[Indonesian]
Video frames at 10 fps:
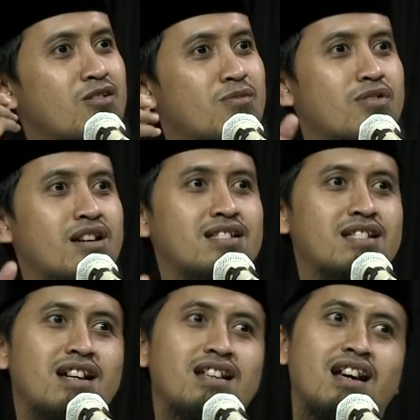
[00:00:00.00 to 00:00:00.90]

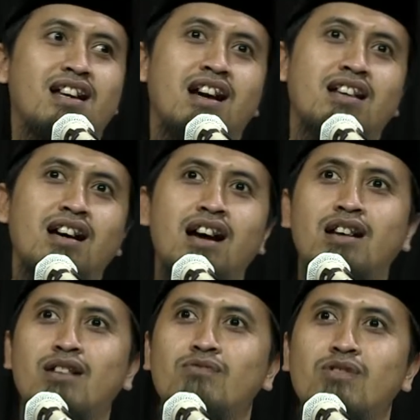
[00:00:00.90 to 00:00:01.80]
omongannya karena kadang-kadang
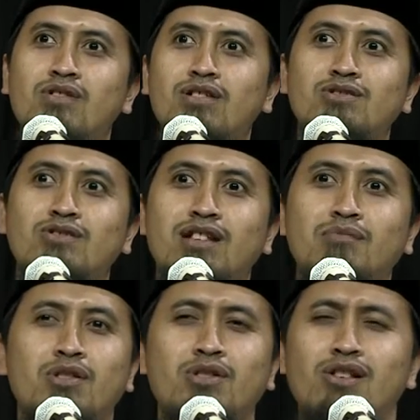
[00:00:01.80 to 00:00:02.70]
anak wong ketone
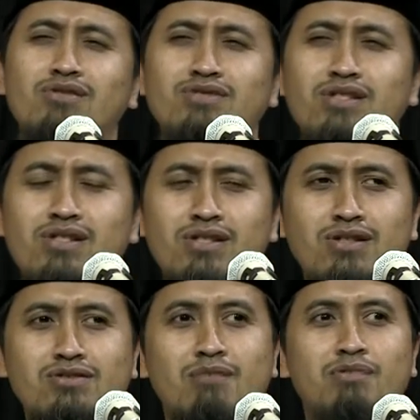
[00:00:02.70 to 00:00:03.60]
masya
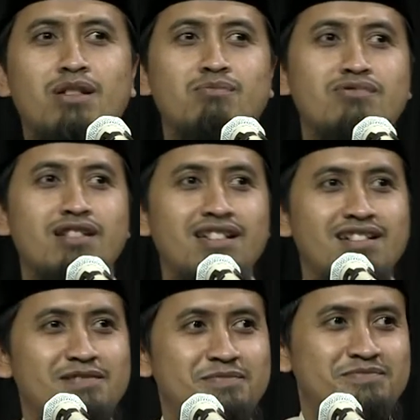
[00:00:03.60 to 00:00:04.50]
Allah tapi jebule
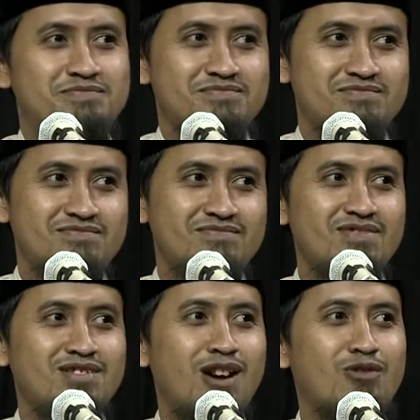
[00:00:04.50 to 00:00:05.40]

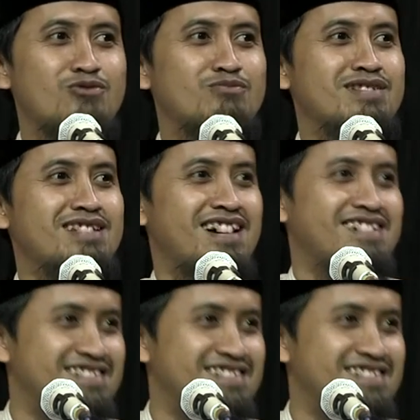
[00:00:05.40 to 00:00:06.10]
naudzubillah